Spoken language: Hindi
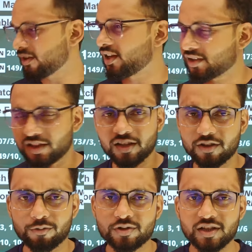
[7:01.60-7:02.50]
सही में यार
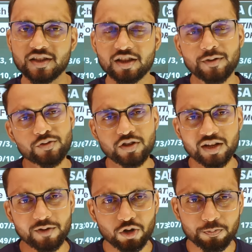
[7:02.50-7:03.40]
इतना तक हो सकता है तो मैं
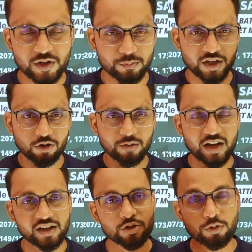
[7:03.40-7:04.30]
उसके कमेंट को पिन भी
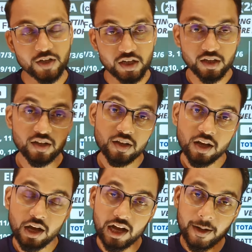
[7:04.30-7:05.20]
करूँगा बाकी जो भी
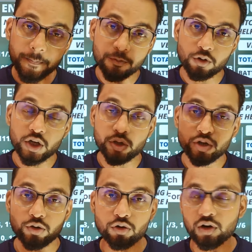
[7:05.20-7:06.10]
आपको
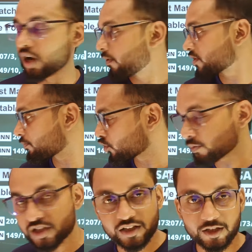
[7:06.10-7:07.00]
क्यूरी हो आप हमसे
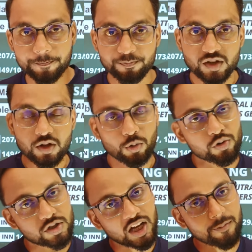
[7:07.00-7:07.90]
पूछ भी सकते हैं
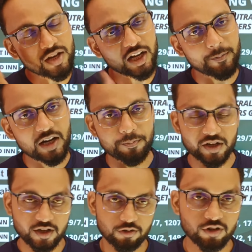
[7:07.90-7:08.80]
उसका भी कमेंट
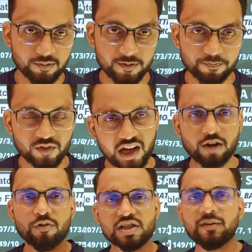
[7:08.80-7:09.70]
पिन कर दूंगा मैं कि
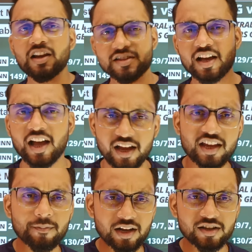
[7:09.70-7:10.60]
अगर कोई सवाल ऐसा आ
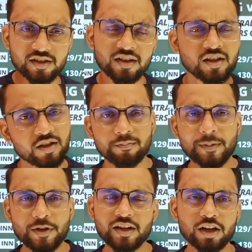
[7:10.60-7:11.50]
गया मान लीजिए
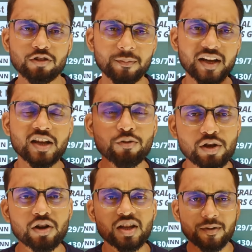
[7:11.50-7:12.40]
मैं पिन कर दूंगा मैंने
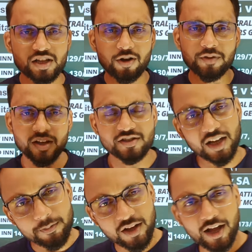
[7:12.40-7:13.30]
कोई और जाकर जवाब देगा
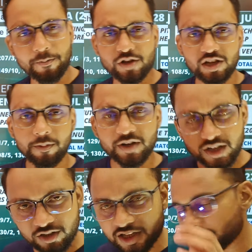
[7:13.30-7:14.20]
सब देगा आपको जवाब
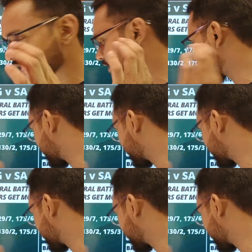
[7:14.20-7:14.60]
ठीक है तो कमेंट